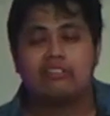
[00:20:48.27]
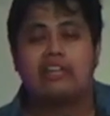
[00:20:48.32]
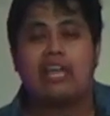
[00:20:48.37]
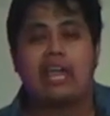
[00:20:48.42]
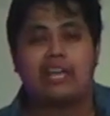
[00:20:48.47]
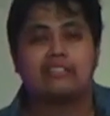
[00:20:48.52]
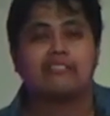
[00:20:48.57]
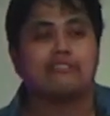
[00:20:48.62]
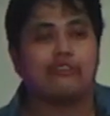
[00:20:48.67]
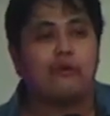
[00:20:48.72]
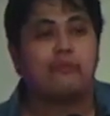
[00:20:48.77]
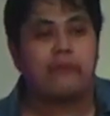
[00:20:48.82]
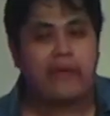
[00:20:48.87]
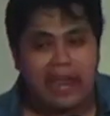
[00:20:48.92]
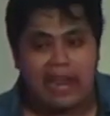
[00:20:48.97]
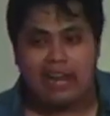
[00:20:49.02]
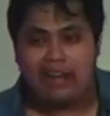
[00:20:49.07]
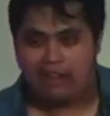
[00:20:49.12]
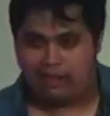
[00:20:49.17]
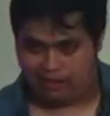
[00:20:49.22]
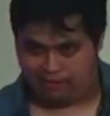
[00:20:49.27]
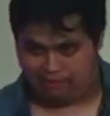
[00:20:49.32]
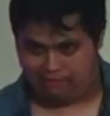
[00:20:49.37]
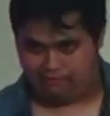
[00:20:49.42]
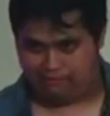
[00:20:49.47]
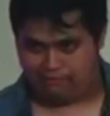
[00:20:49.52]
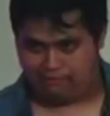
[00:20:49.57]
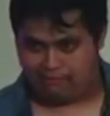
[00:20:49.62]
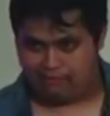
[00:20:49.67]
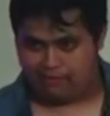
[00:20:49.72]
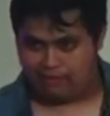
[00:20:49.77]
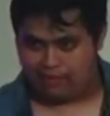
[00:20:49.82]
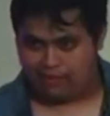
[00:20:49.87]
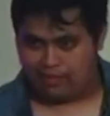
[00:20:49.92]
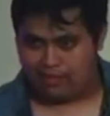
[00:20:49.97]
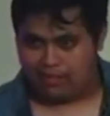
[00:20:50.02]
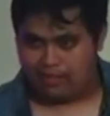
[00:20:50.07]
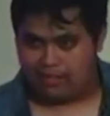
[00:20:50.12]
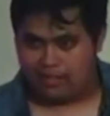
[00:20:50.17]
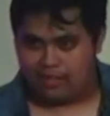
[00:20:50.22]
gates of hell.
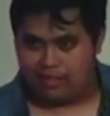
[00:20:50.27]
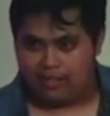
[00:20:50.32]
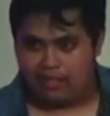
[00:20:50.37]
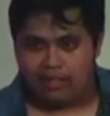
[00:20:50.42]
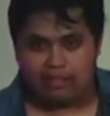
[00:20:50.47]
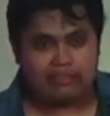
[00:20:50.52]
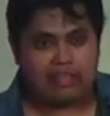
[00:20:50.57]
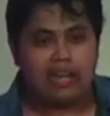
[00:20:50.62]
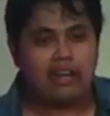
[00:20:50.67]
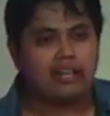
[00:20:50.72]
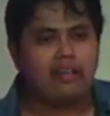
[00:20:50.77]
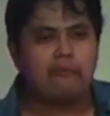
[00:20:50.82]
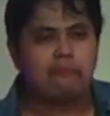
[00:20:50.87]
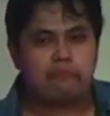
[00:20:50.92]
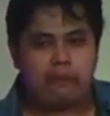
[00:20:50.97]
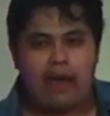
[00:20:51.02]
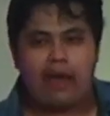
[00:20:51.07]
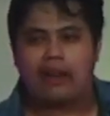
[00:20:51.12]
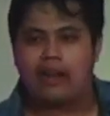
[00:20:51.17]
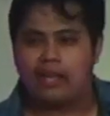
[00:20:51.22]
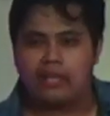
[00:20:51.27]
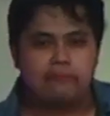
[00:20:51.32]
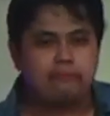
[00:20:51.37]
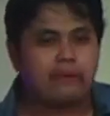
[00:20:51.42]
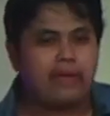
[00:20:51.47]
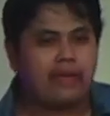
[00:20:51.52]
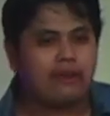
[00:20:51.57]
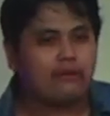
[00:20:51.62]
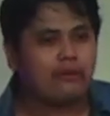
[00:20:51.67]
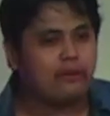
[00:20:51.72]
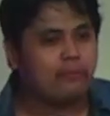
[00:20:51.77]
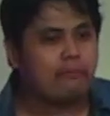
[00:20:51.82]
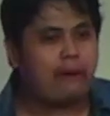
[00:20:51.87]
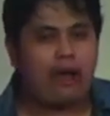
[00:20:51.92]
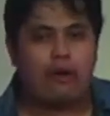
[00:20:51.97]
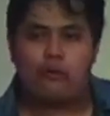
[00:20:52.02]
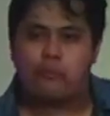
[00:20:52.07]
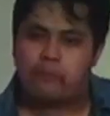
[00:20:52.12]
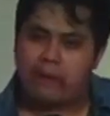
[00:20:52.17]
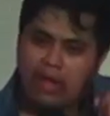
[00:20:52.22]
Talagang parang impyerno yung
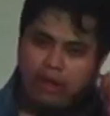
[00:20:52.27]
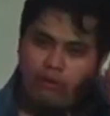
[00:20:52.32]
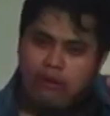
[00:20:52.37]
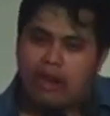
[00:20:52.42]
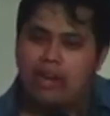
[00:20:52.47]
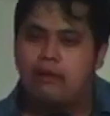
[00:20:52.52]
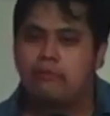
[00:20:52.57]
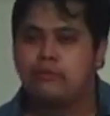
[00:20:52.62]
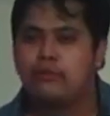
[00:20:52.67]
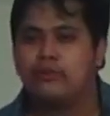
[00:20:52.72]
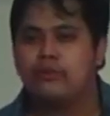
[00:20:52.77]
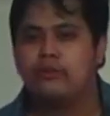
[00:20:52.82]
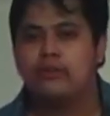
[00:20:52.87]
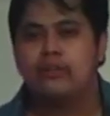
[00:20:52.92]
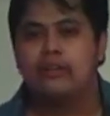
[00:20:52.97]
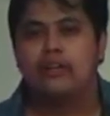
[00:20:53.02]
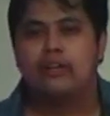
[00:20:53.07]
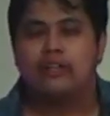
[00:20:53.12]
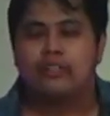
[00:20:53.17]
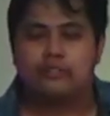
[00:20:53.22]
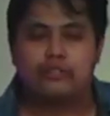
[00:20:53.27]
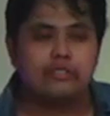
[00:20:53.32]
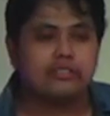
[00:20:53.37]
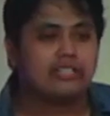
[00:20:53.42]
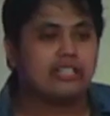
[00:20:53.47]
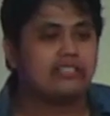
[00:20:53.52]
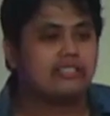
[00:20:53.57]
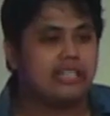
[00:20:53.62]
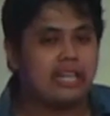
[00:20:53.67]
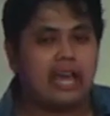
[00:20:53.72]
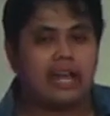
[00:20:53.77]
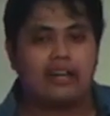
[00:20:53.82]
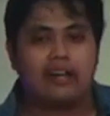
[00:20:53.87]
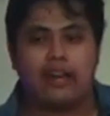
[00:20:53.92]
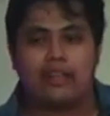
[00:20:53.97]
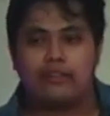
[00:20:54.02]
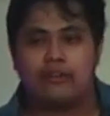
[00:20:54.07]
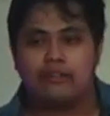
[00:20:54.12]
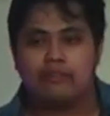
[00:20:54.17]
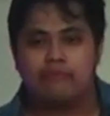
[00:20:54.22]
baho. Pero alam nyo, doon sa CR na
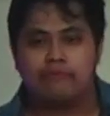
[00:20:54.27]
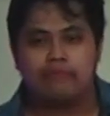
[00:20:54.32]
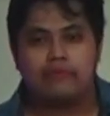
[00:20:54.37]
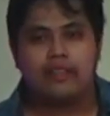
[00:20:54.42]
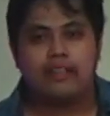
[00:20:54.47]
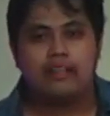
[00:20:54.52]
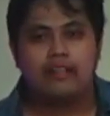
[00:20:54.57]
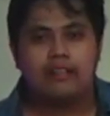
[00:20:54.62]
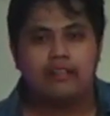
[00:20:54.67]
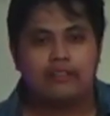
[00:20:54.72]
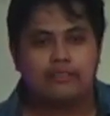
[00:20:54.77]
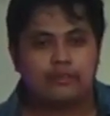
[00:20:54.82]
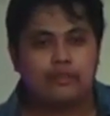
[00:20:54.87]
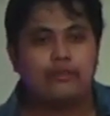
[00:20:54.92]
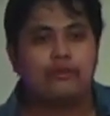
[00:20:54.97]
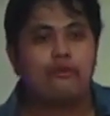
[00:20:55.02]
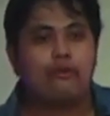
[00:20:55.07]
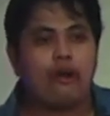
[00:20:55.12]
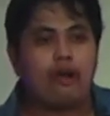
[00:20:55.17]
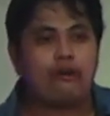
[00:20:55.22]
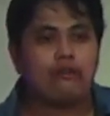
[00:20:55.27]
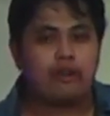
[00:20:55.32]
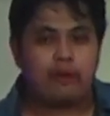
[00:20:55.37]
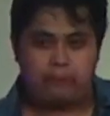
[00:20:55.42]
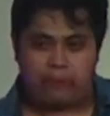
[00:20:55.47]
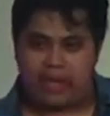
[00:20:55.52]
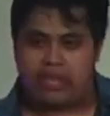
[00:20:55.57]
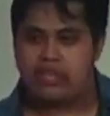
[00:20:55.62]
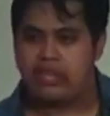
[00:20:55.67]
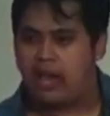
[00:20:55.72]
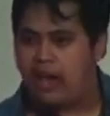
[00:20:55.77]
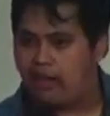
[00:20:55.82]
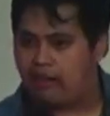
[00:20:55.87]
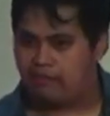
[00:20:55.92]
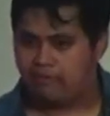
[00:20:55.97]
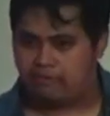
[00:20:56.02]
yon, doon ho ako napaiyak.